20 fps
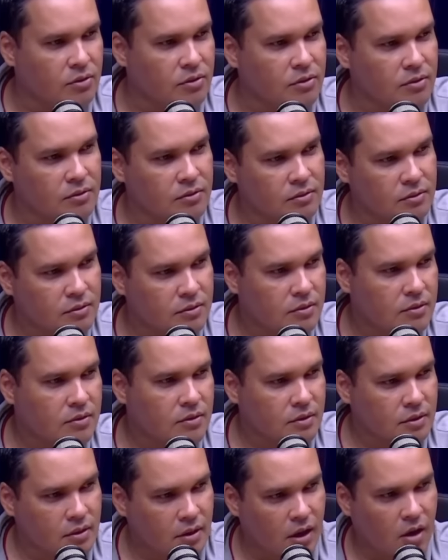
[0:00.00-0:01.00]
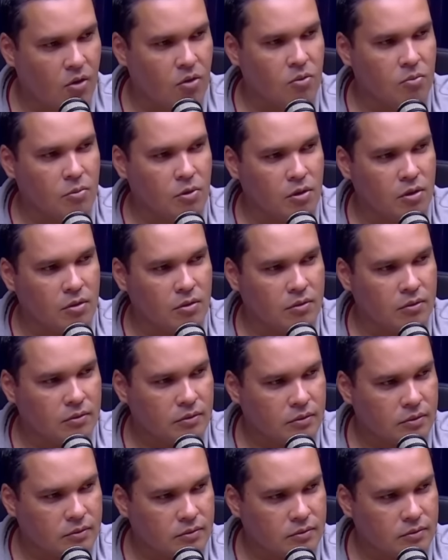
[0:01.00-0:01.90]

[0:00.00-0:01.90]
100% ao amor, humor.